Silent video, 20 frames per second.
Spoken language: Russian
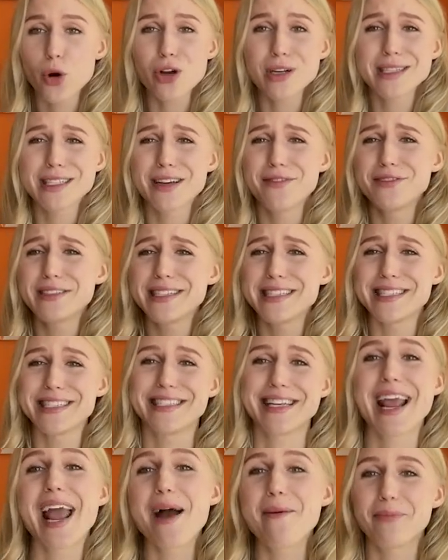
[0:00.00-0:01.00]
просто
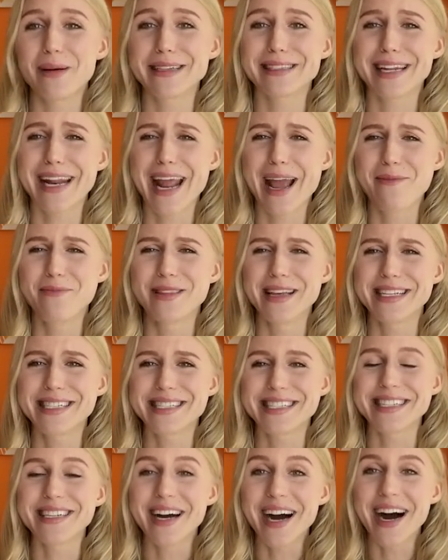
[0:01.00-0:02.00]
все
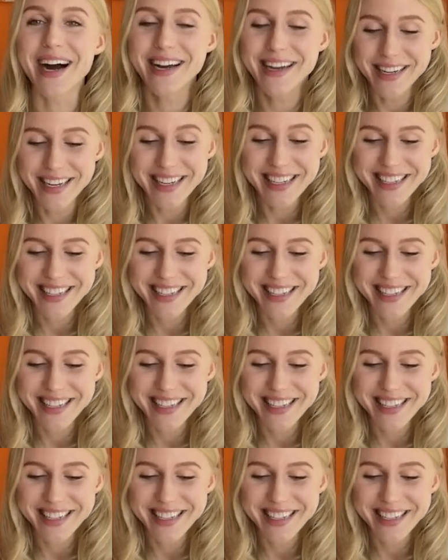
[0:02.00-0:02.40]
потребности, а?